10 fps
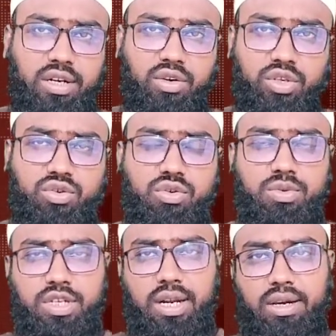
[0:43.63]
একটা রিকোয়েস্ট
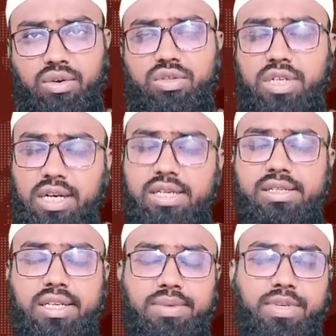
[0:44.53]
করবো যারা এখনও
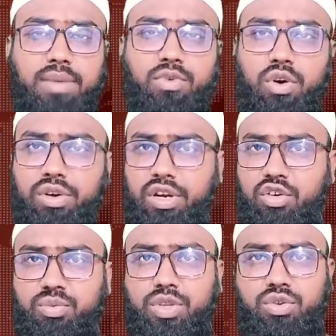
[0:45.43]
চ্যানেলটি সাবস্ক্রাইব করেনি
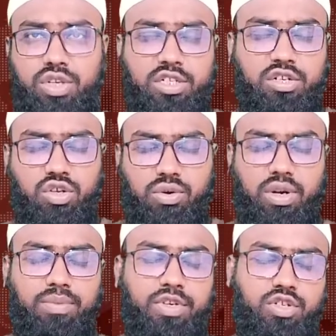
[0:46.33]
নিয়মিত দেশের সকল
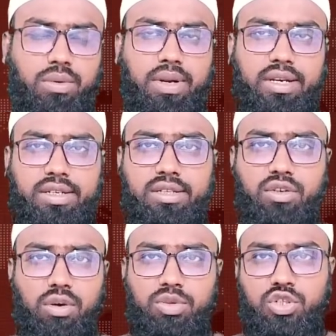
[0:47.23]
আপডেট সবার আগে
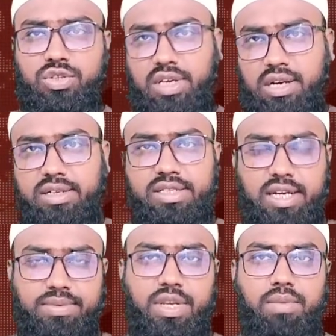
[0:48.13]
জানতে অবশ্যই চ্যানেলটি
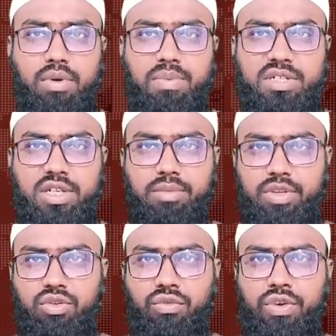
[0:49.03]
সাবস্ক্রাইব করে পাশে
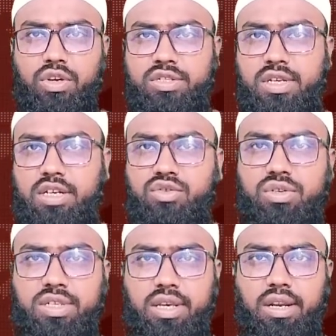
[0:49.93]
রাখবেন তো ভিওর্স আসুন
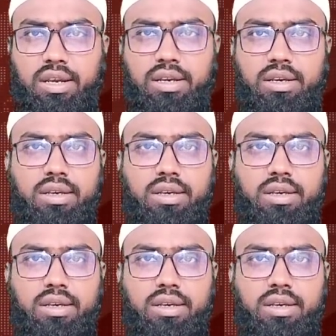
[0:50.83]
স্ক্রিনে